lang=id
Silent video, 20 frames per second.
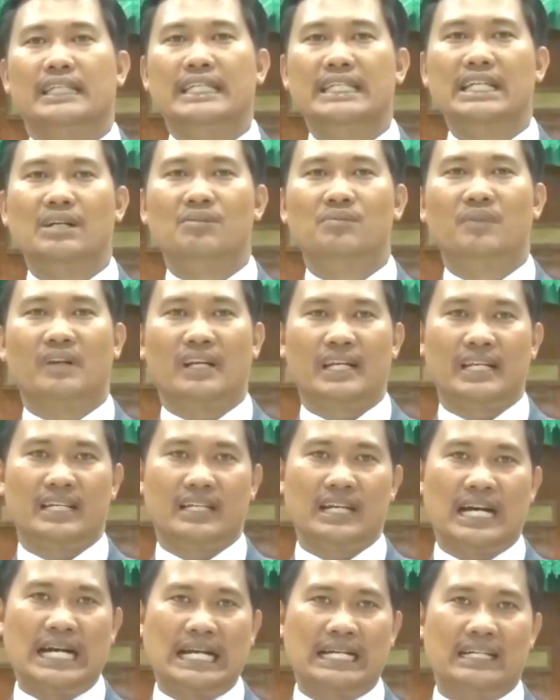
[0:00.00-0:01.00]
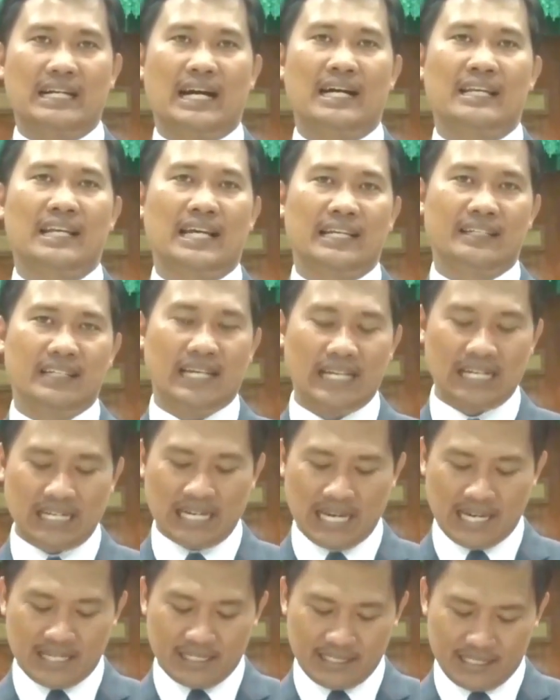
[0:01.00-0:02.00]
hingga mereka kalah
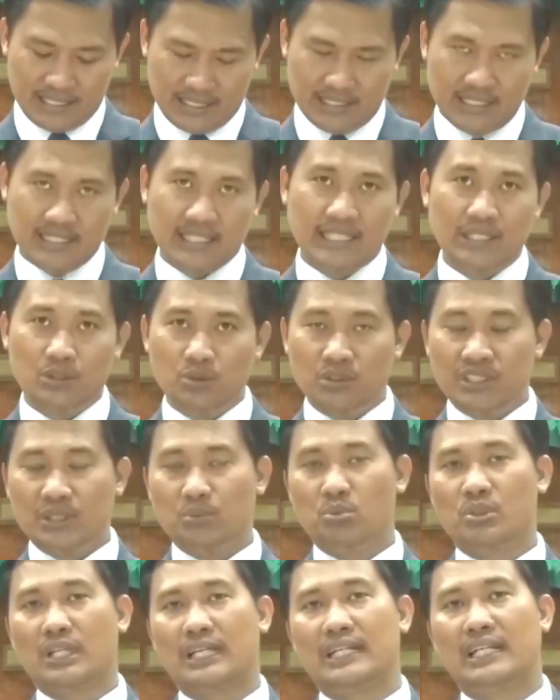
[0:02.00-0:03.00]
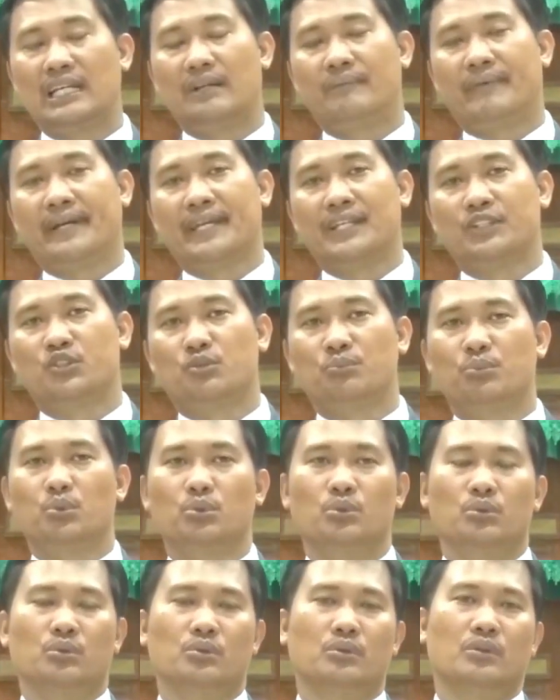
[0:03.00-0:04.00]
dan lari itu disebutkan dalam ayat
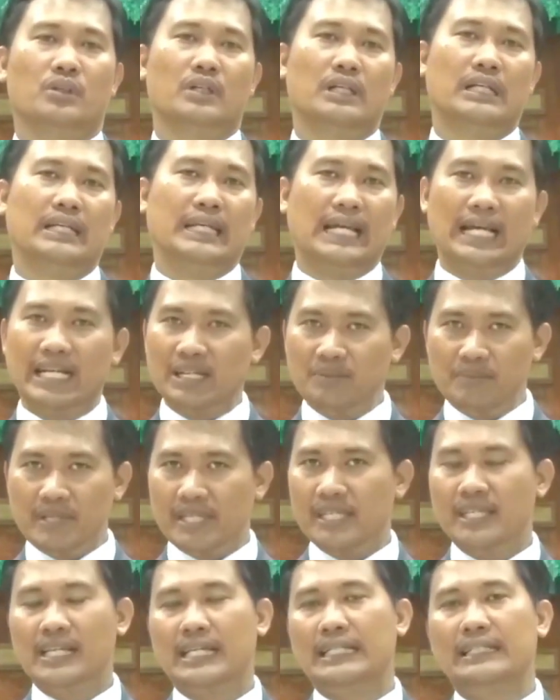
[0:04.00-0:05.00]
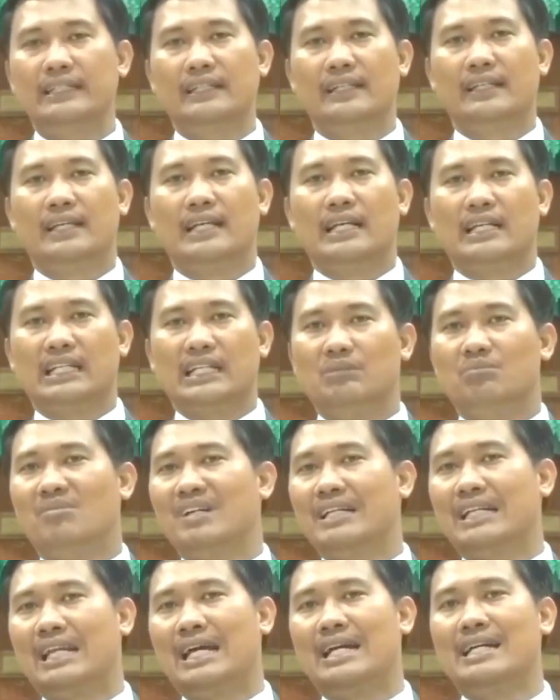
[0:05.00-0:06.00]
10 dengan demikian
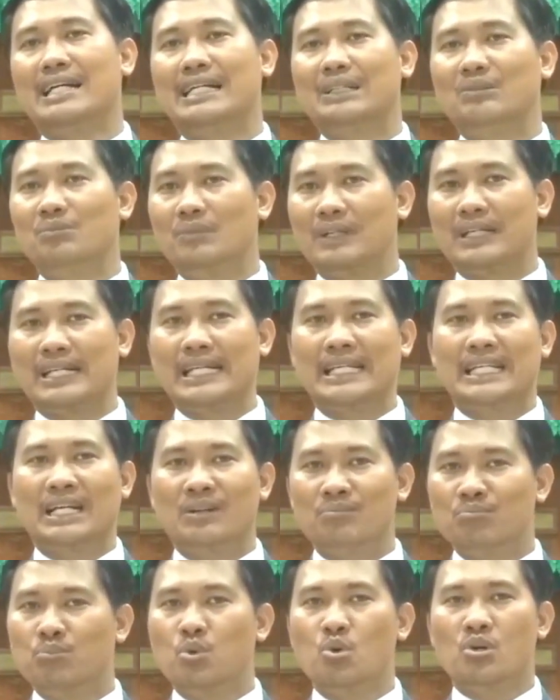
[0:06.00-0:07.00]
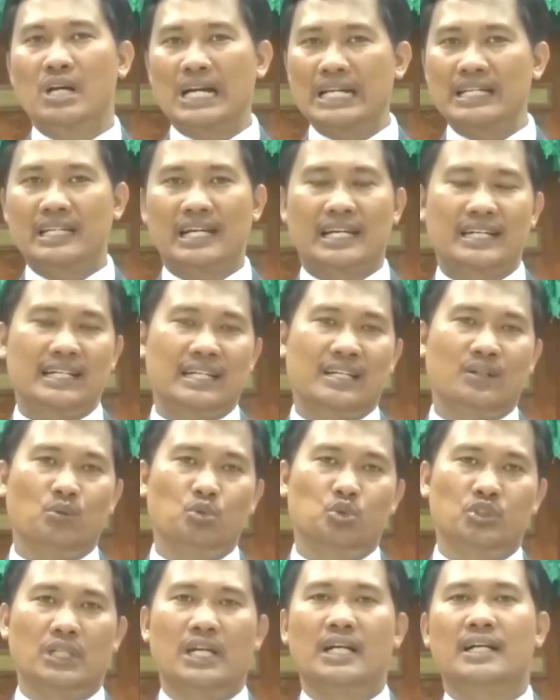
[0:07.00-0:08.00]
kemenangan mereka bukan
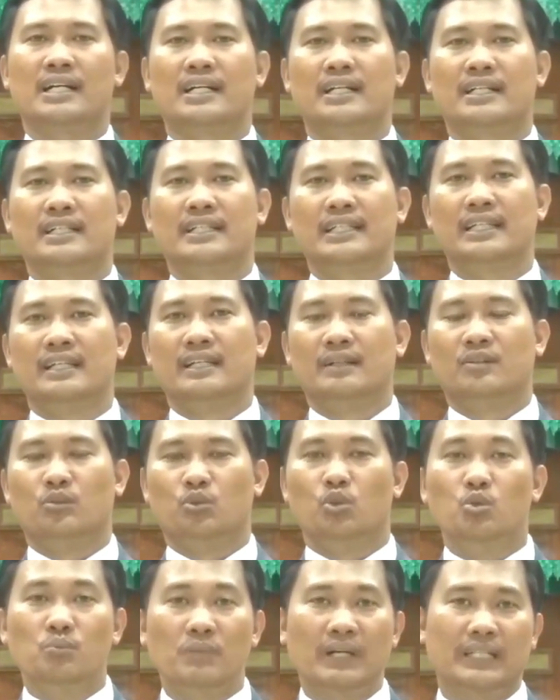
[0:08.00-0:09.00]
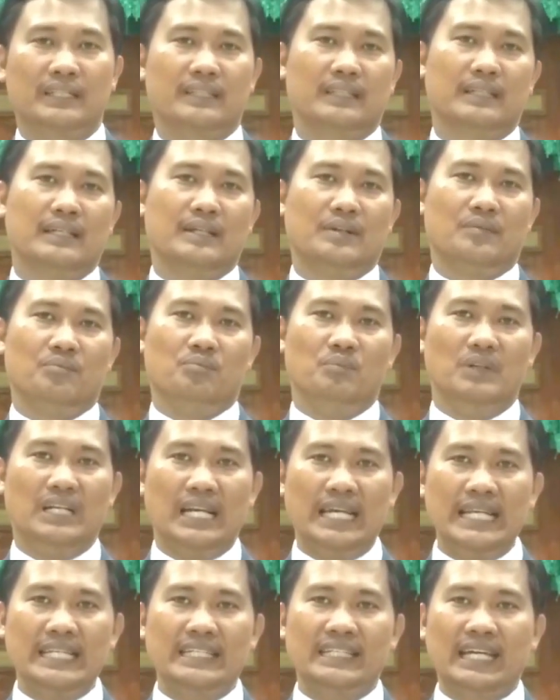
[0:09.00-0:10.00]
karena usaha umat
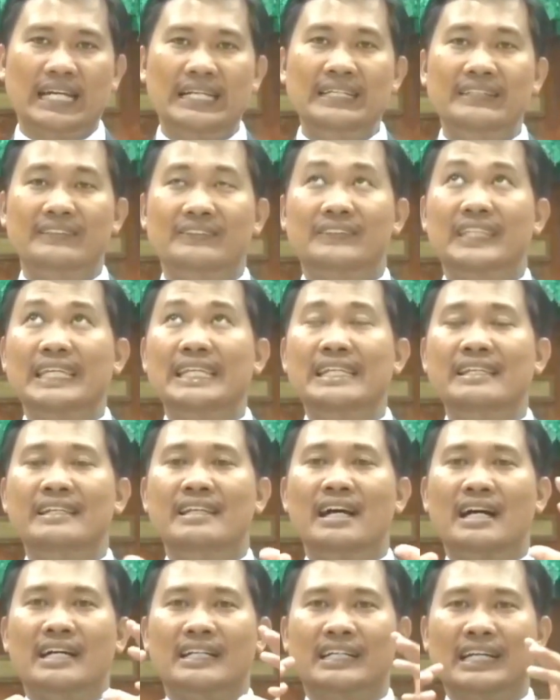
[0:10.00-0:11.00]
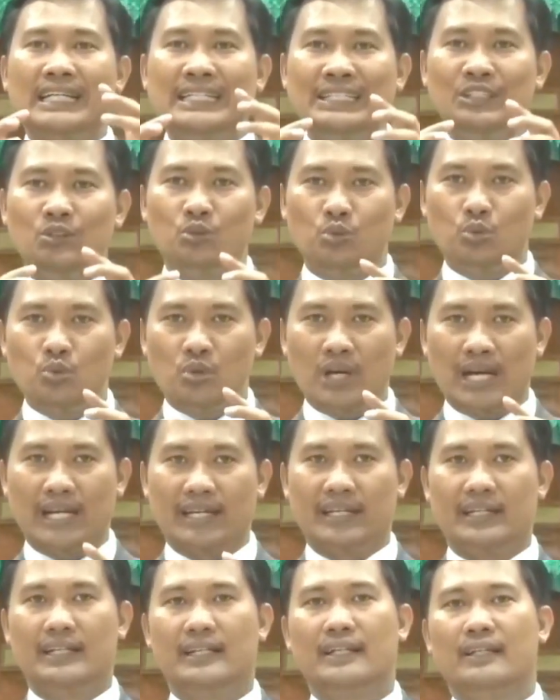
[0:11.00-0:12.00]
melainkan tindakan
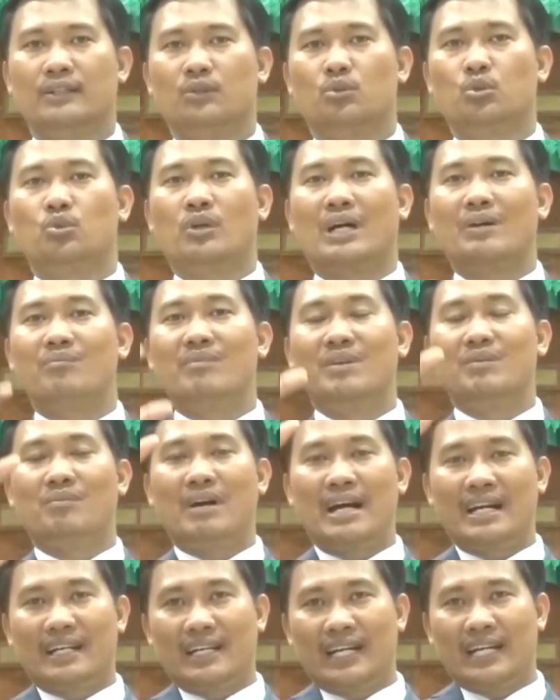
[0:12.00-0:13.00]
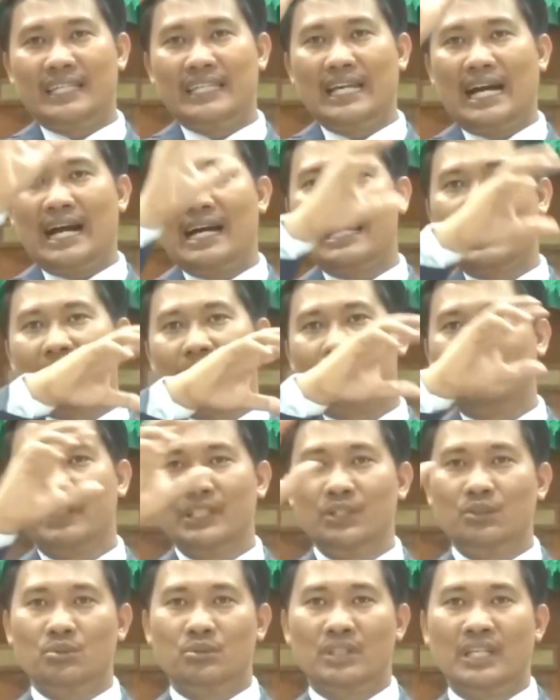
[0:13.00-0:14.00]
Tuhan Tuhan memakai
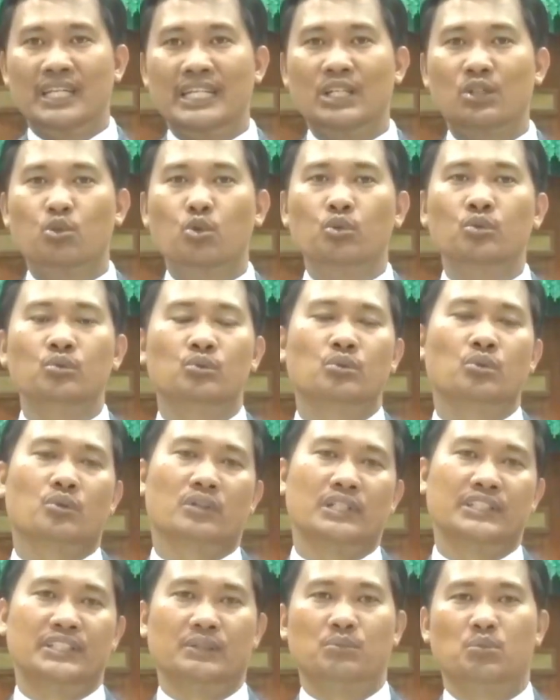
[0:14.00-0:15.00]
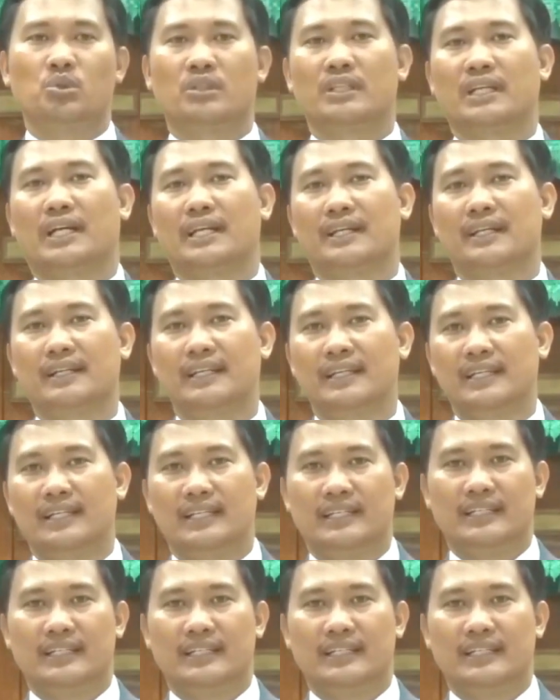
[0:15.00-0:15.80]
alam itu tadi guntur disebutkan